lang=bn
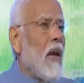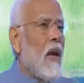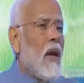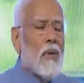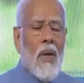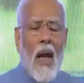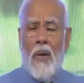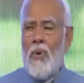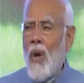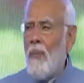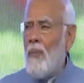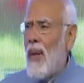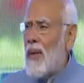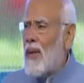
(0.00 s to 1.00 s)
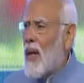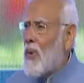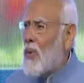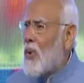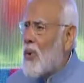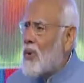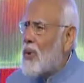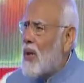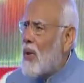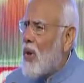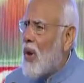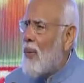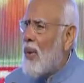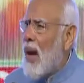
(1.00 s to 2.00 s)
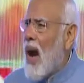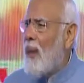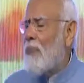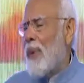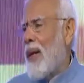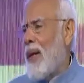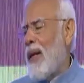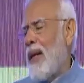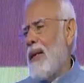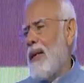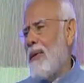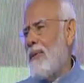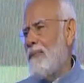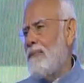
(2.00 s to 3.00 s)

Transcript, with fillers: বন্ধুগণ গত কয়েকদিনে আপনারা নিশ্চয়ই